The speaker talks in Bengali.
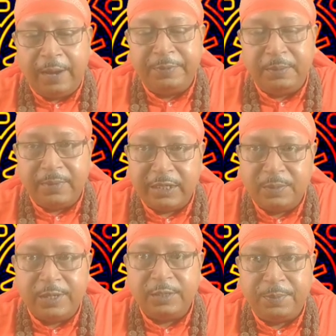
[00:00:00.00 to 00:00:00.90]
আপনি
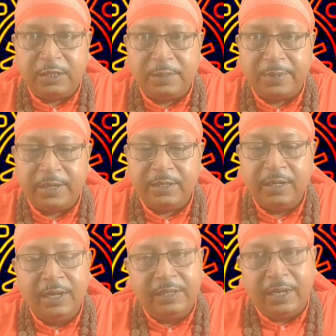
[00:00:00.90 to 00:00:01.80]
মাঝে মাঝে পেতে পারেন
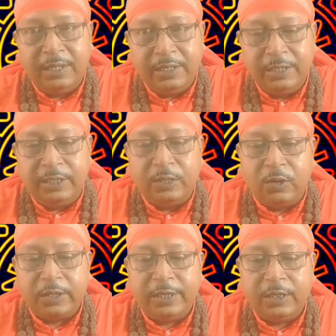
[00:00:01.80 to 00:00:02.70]
তাই তিনটি
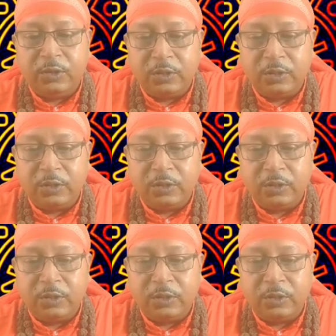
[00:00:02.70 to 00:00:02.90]
ঘরকে